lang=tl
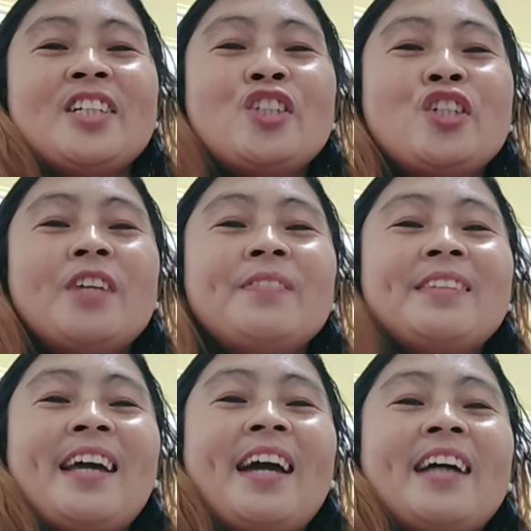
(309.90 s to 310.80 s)
June
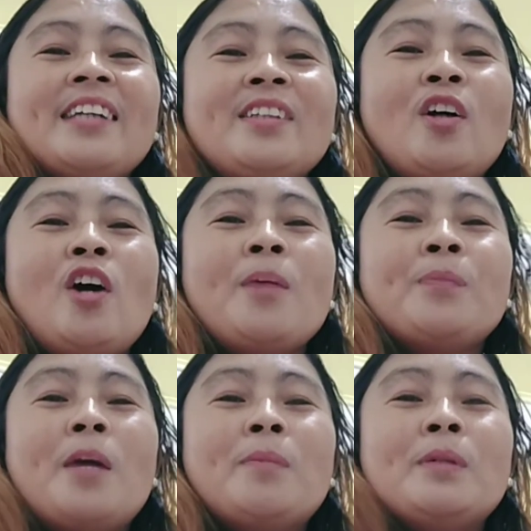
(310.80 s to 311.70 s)
10,
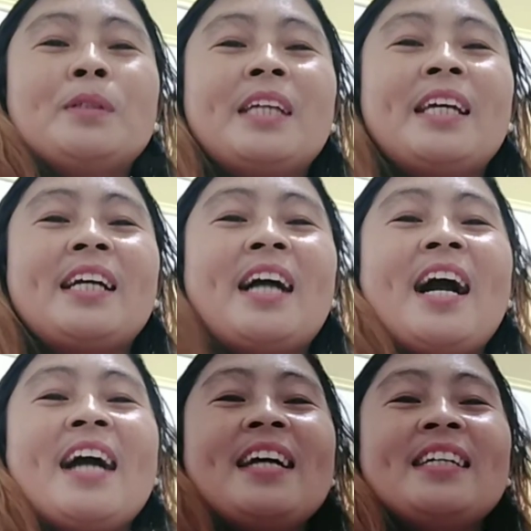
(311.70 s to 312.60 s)
OFW
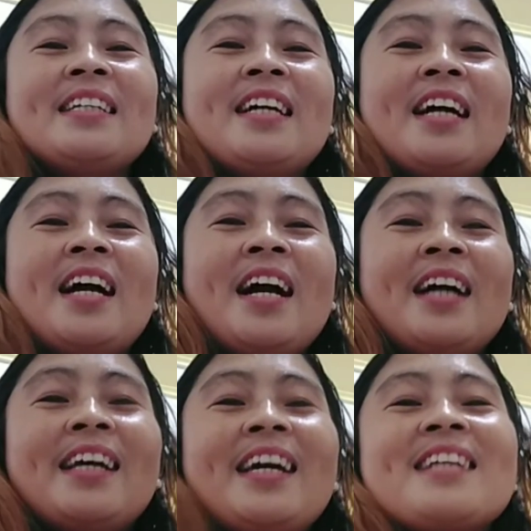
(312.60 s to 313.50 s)
Kikay.
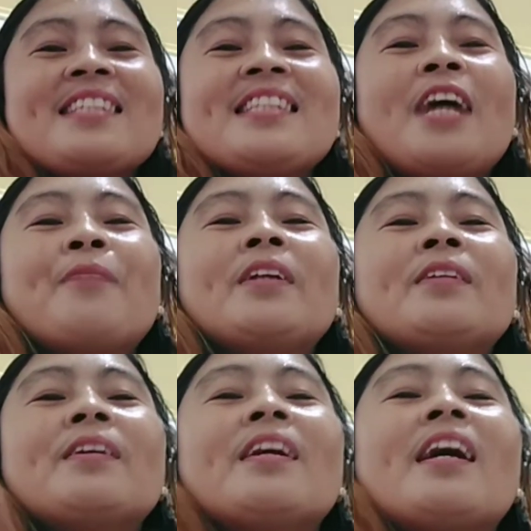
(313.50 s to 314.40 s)
Rias Live in
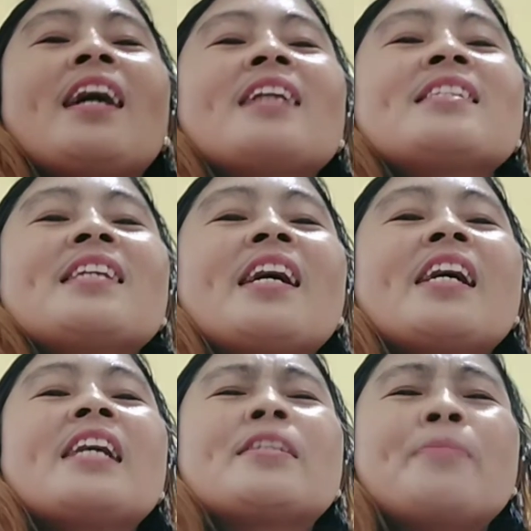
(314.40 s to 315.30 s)
Korea,
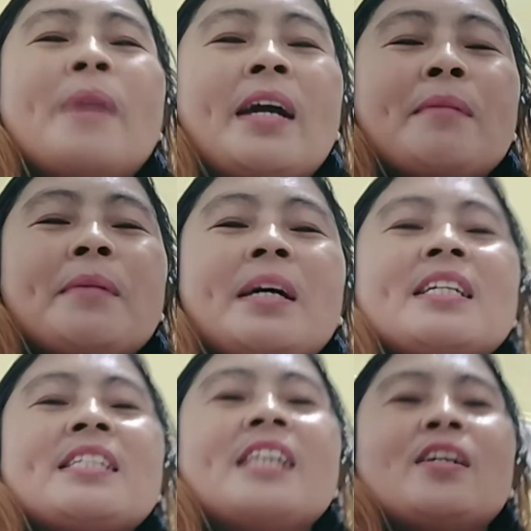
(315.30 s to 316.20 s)
sis. Mega, mega
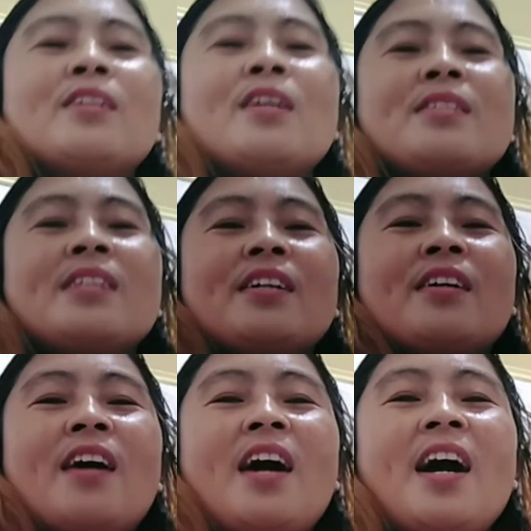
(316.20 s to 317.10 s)
shoutout
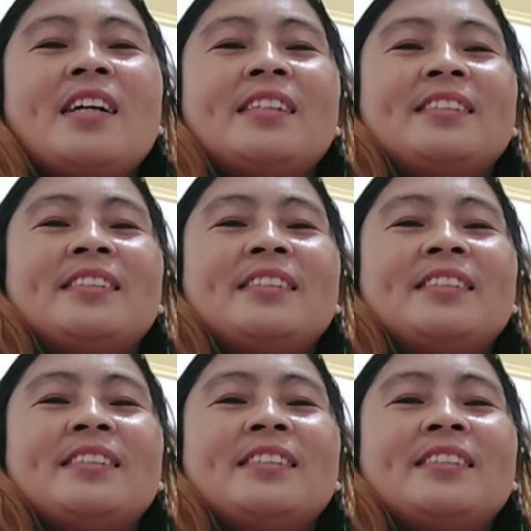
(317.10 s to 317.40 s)
sa'yo.